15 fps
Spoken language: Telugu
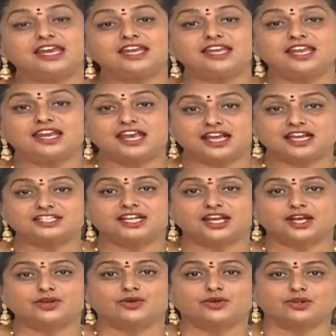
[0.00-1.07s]
ఎన్ని
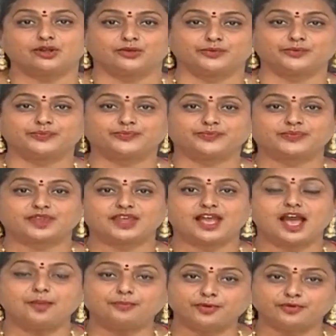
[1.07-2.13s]
లక్షల కోట్లు
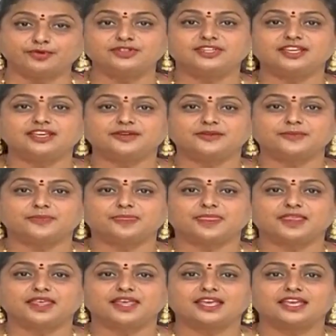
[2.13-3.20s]
అప్పు ఉంది
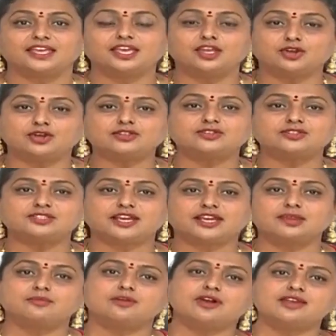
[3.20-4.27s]
ఈరోజు
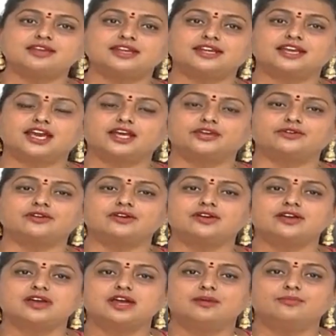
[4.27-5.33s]
జగన్మోహన్ రెడ్డి గారు
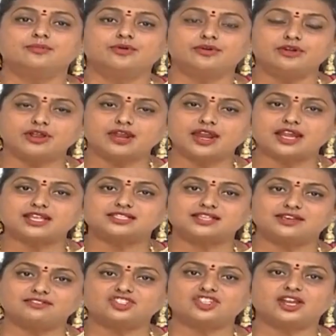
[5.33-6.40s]
మూడున్నర
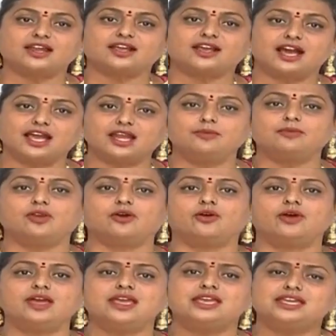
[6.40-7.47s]
సంవత్సరాల కాలంలో
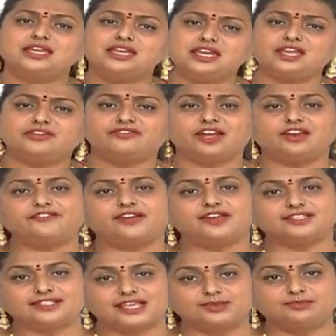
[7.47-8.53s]
ఇన్ని
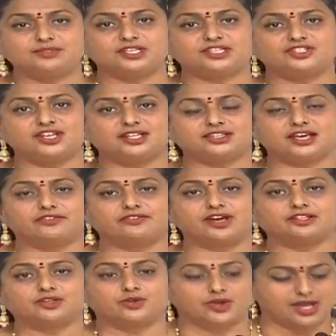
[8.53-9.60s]
వెల్ఫేర్ స్కీమ్స్ ఇచ్చిన
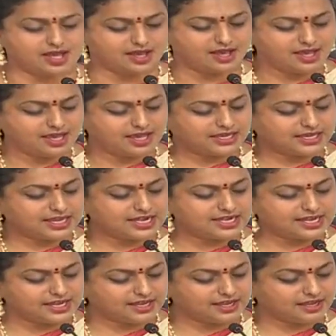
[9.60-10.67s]
తర్వాత కూడా
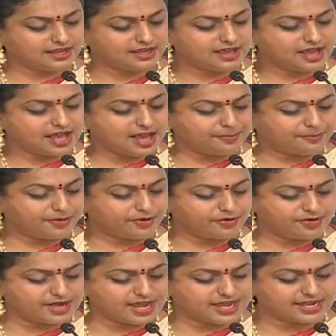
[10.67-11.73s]
ఎన్ని
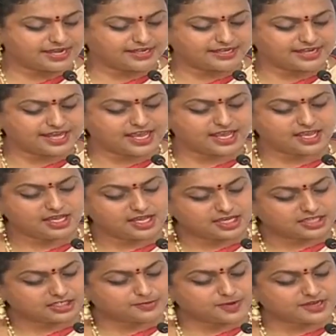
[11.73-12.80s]
అప్పులు ఉన్నాయంటే
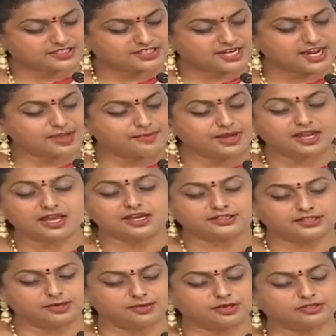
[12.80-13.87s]
స్పష్టంగా మనకు
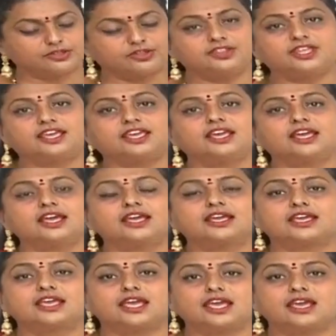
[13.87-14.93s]
అర్థమవుతుంది
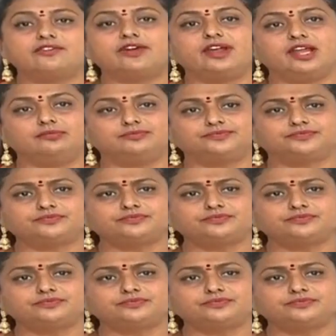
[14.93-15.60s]
కేవలం